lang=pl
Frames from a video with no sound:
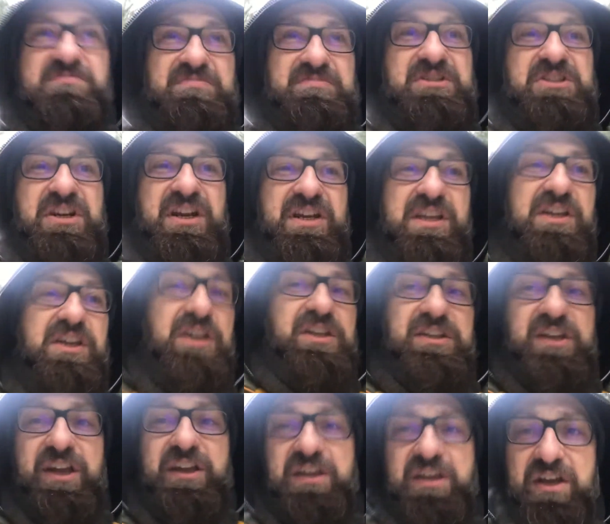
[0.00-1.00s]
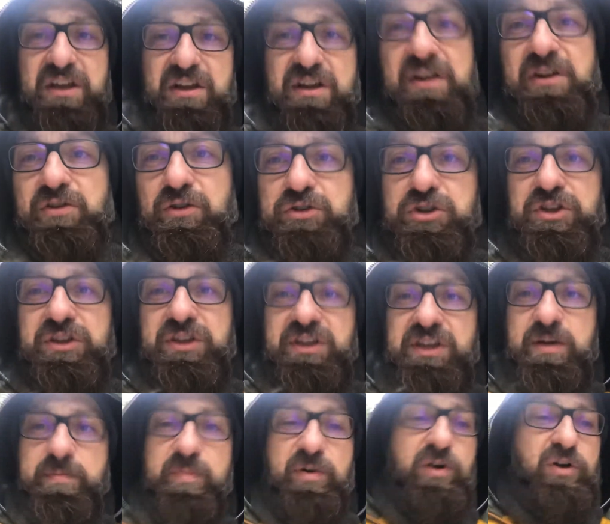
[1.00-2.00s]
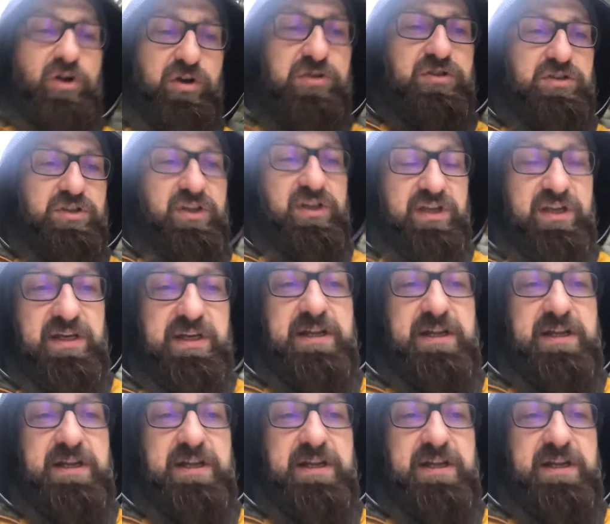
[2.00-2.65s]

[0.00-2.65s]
z, religijnej rodziny nie pochodzi,